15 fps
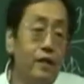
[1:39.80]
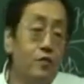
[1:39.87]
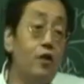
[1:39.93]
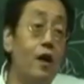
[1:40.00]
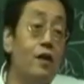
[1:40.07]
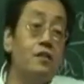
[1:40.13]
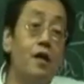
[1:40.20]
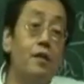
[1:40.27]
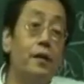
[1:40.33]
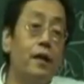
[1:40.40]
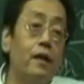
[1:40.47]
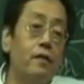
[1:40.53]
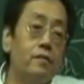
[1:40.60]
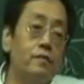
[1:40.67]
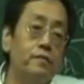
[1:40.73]
临床
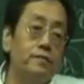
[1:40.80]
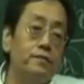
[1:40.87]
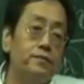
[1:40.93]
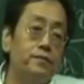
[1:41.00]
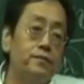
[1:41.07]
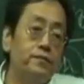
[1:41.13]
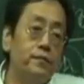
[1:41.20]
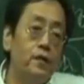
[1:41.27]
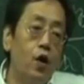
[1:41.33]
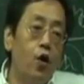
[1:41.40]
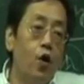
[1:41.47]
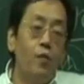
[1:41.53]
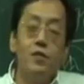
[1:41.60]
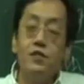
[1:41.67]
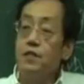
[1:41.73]
上面，
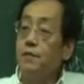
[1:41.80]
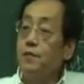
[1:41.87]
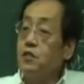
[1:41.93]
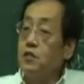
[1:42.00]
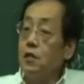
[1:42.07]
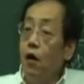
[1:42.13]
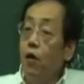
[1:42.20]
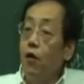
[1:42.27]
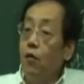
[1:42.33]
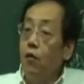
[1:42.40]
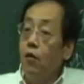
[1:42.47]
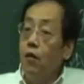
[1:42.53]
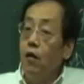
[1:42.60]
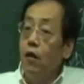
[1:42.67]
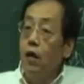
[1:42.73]
我们什么时
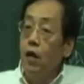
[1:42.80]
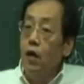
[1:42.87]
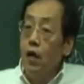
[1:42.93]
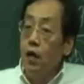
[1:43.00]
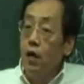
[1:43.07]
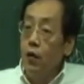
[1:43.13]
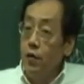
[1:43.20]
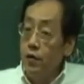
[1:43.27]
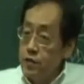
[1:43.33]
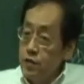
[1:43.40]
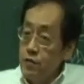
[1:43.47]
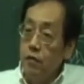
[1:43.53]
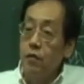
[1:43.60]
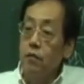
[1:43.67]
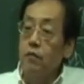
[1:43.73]
候
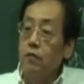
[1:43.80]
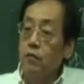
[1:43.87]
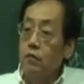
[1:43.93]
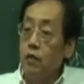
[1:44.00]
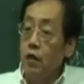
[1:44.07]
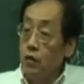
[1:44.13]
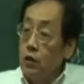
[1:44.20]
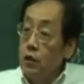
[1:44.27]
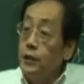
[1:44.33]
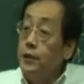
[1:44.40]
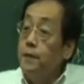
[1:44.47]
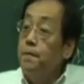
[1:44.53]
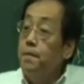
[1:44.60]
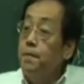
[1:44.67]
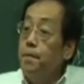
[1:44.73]
会使用到
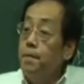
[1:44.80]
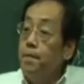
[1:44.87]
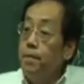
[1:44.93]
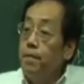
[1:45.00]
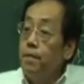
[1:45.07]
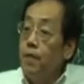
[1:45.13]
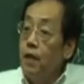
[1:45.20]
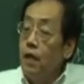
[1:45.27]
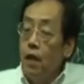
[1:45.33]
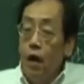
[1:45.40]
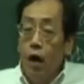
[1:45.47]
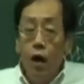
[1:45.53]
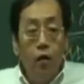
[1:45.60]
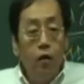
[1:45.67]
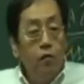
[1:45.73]
葛根？
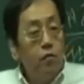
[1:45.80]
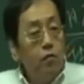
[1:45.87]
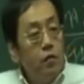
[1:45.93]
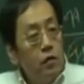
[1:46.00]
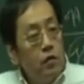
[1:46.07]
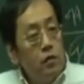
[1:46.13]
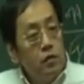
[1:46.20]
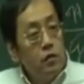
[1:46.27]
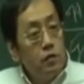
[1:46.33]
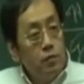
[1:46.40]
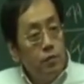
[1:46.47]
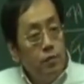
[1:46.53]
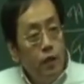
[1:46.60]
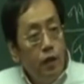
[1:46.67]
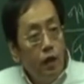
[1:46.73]
哦，
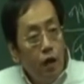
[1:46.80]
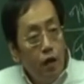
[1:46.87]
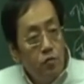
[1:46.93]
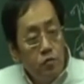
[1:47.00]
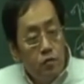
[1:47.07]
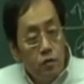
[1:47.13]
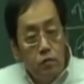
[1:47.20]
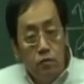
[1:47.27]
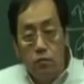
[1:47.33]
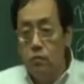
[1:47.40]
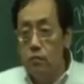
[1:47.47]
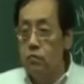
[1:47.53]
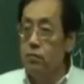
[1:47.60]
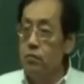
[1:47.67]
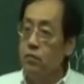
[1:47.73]
病人告诉
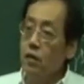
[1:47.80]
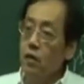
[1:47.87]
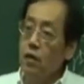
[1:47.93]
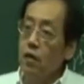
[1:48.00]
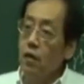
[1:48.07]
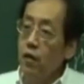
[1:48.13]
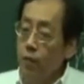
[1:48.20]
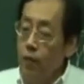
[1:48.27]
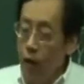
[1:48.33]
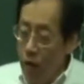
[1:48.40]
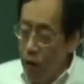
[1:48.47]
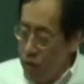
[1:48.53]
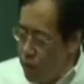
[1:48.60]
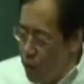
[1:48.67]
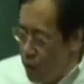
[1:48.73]
你，
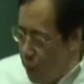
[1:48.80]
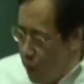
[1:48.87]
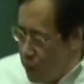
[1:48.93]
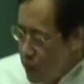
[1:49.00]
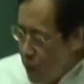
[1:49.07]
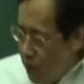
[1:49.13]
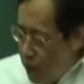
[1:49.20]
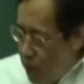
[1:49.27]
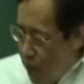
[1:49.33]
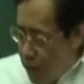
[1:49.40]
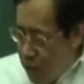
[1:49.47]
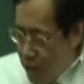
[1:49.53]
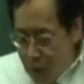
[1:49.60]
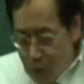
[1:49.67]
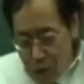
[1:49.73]
老老师，我脖子
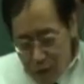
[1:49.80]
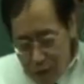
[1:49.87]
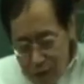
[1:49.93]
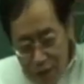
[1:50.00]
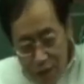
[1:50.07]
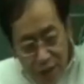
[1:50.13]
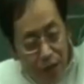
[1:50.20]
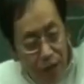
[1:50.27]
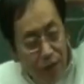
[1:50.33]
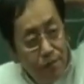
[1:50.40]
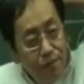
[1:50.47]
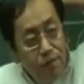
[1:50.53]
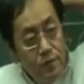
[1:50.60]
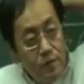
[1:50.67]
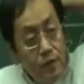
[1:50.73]
好硬，好难过，向
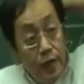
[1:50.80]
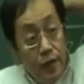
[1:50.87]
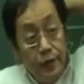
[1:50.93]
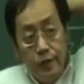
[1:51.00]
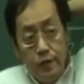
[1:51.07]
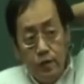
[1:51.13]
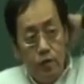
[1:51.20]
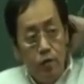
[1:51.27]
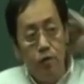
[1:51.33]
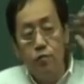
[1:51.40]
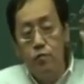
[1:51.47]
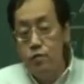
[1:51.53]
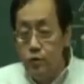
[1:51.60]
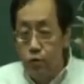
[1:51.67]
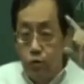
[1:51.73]
强强硬的
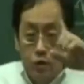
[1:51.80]
时候，